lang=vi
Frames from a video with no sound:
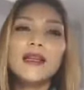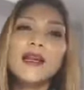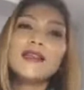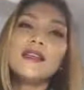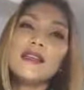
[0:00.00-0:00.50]

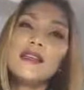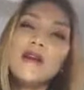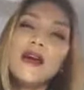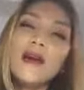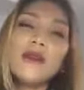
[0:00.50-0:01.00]
thì anh chị đưa
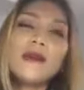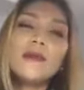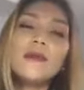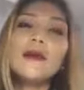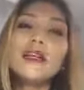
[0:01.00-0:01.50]
vào những cái
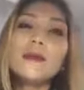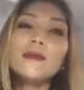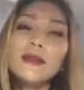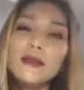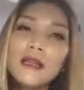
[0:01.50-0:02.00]
bước khởi nghiệp
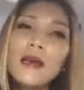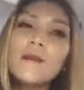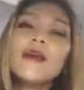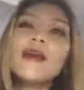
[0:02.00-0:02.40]
trực tiếp